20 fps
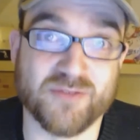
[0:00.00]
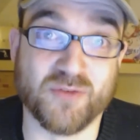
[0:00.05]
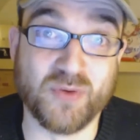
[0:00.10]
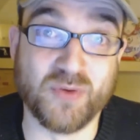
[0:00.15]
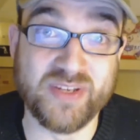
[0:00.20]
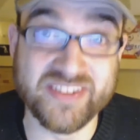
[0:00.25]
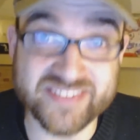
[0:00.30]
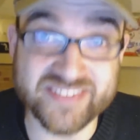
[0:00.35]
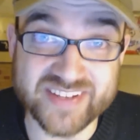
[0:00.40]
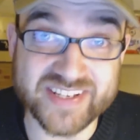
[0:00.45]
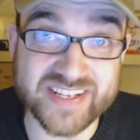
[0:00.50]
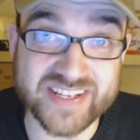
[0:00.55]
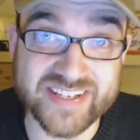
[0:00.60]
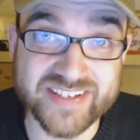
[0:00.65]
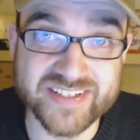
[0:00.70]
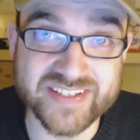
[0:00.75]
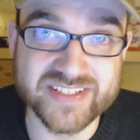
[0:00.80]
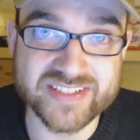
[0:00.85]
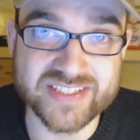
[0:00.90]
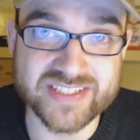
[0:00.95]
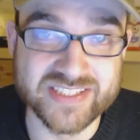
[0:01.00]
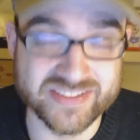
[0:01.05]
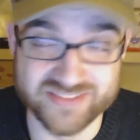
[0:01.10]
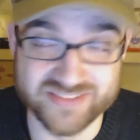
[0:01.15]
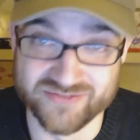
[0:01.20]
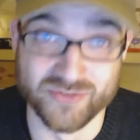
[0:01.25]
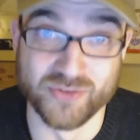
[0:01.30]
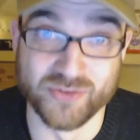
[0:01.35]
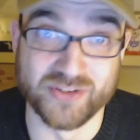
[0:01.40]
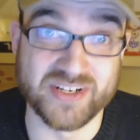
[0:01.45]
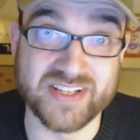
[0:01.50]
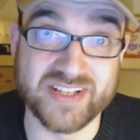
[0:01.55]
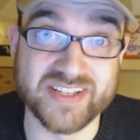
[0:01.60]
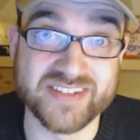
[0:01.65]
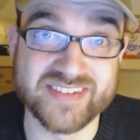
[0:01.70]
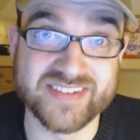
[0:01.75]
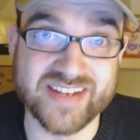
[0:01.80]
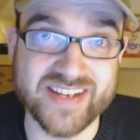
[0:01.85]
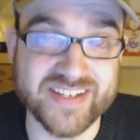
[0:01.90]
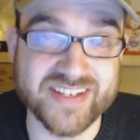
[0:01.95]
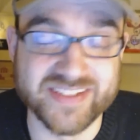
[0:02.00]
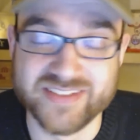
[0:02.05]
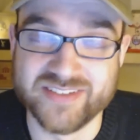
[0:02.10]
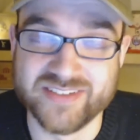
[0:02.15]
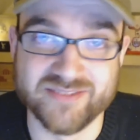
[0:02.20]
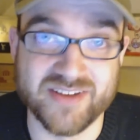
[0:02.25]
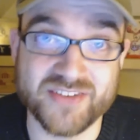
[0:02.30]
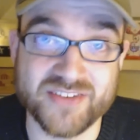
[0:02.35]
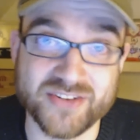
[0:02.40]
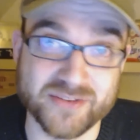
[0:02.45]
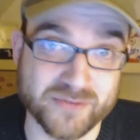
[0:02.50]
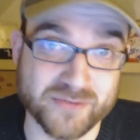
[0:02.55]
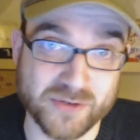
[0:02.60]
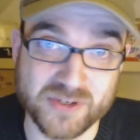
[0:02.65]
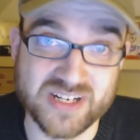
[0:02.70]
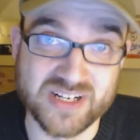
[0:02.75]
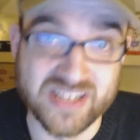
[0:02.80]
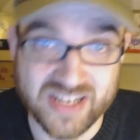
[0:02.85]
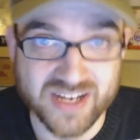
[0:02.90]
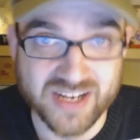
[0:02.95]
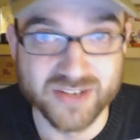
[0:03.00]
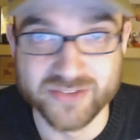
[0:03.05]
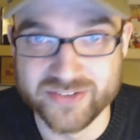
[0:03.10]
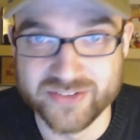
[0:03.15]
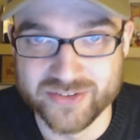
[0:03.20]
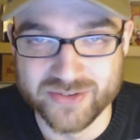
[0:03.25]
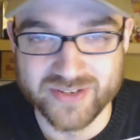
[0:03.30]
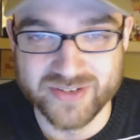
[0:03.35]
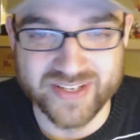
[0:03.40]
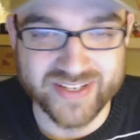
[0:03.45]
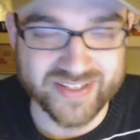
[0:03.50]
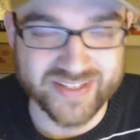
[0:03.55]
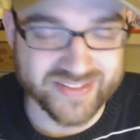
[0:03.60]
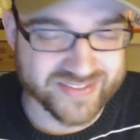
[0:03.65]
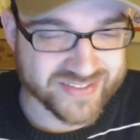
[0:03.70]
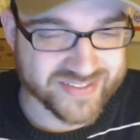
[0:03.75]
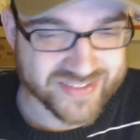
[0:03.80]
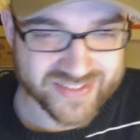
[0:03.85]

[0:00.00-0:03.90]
wo ist er denn? wo soll er denn sein? Wasser voll klar und so, ey.